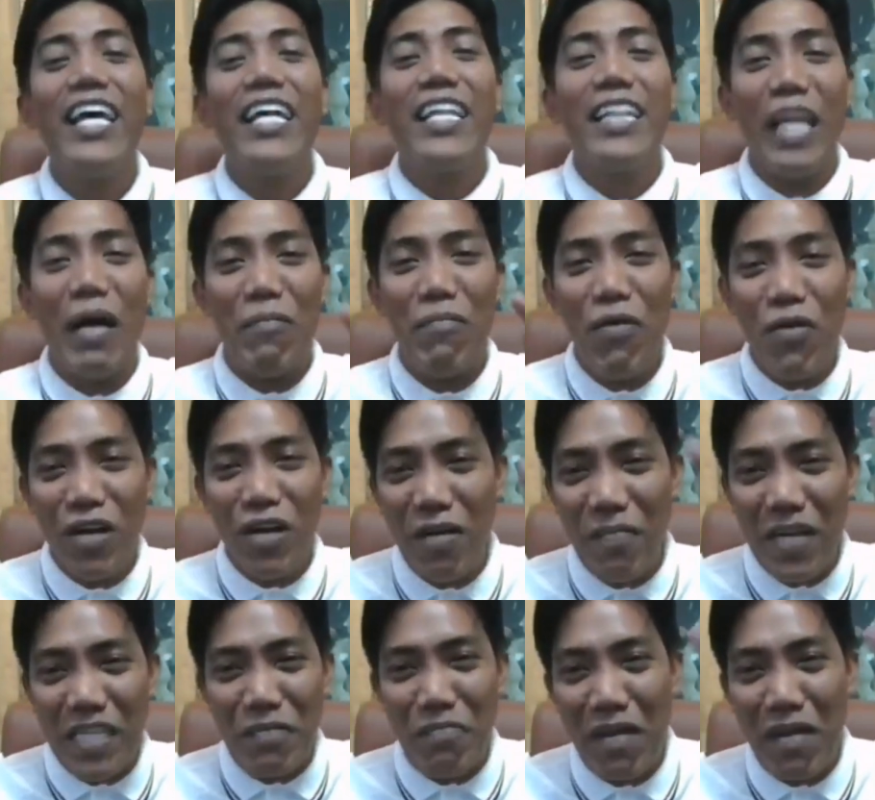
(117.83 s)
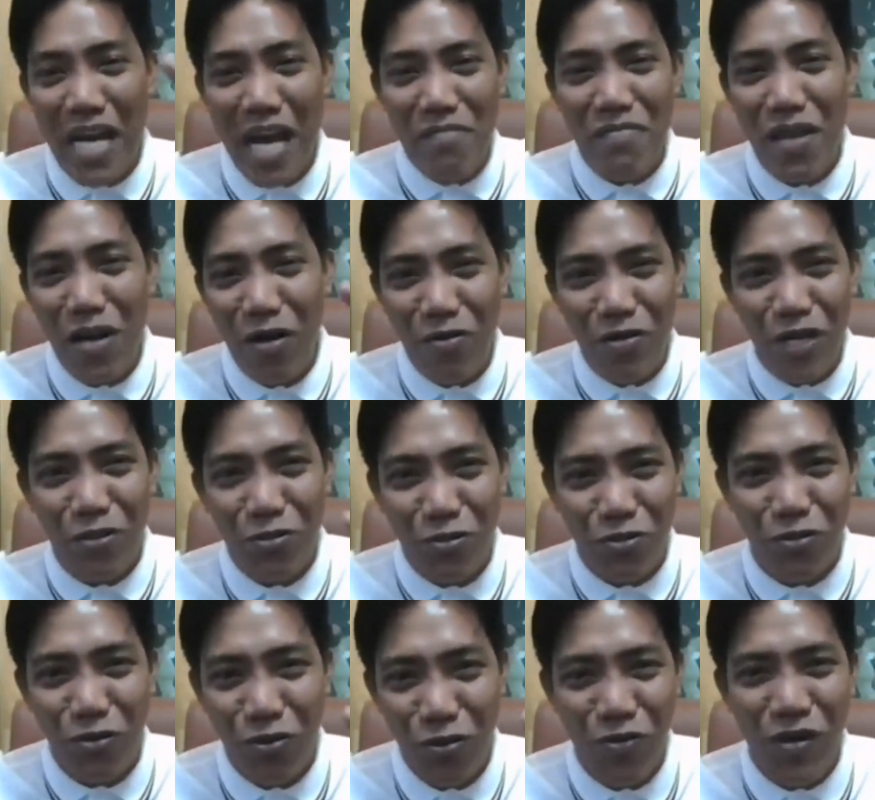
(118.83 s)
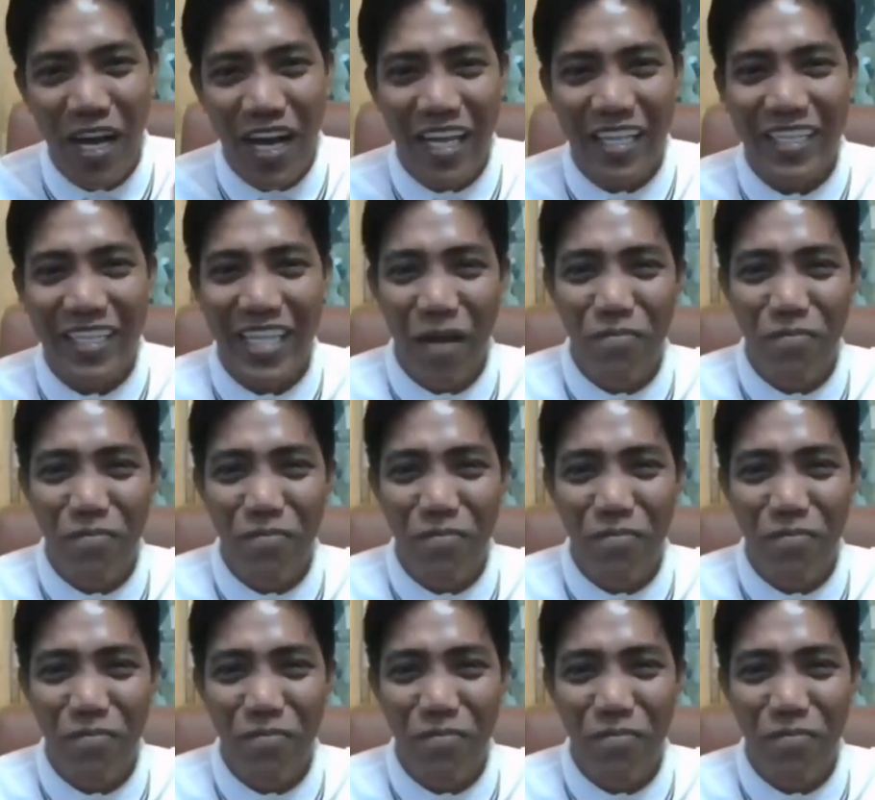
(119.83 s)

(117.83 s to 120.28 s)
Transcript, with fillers: The more na mas marami ako natutulungan,